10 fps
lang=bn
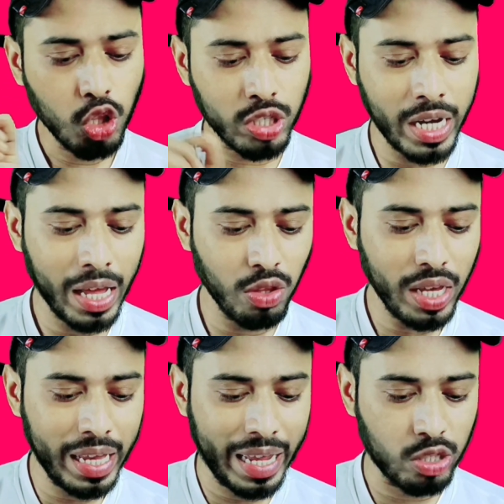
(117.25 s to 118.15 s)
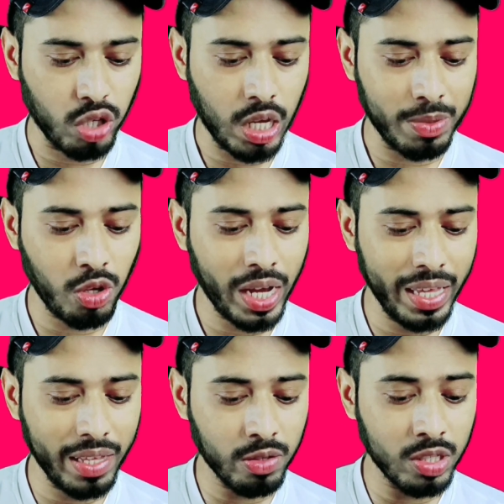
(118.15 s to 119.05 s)
তো সেটা কিন্তু ইরেজ হয়ে যাবে তো
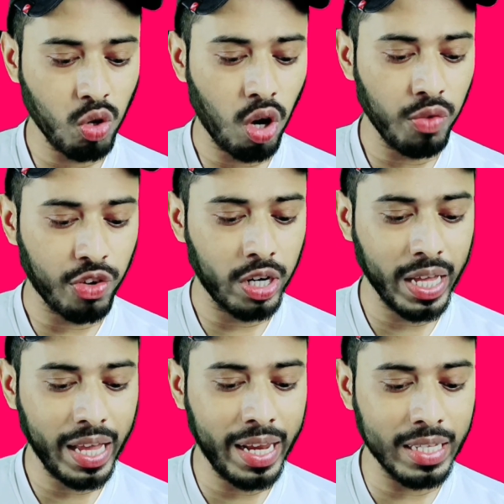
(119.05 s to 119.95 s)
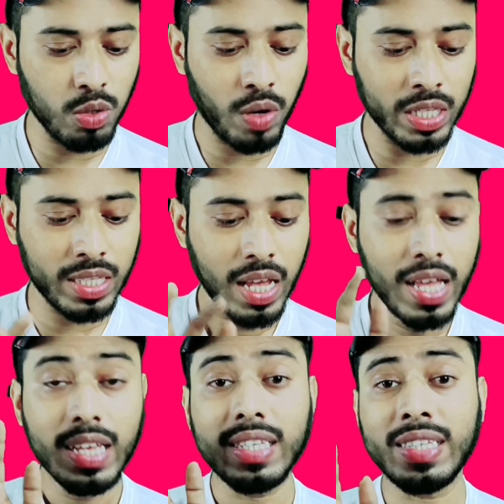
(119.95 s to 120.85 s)
এখানে দেখতে পাচ্ছেন কল ফরওয়ার্ডিং ইরেজ ওয়াজ
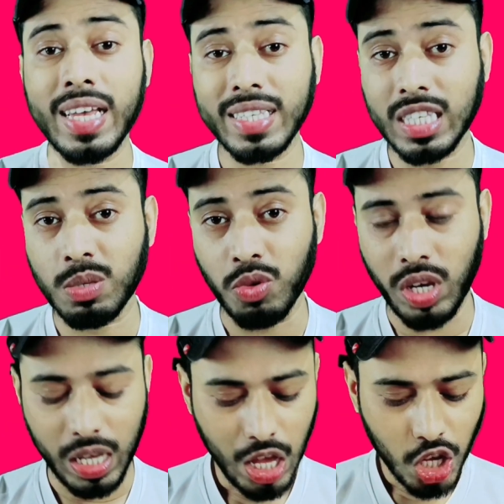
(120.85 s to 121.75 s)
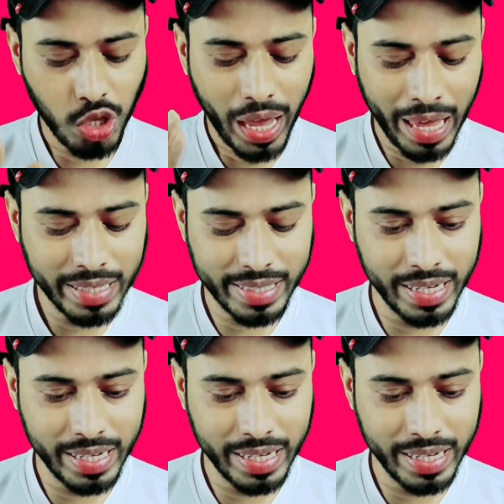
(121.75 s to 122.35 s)
সাকসেসফুলি তো এই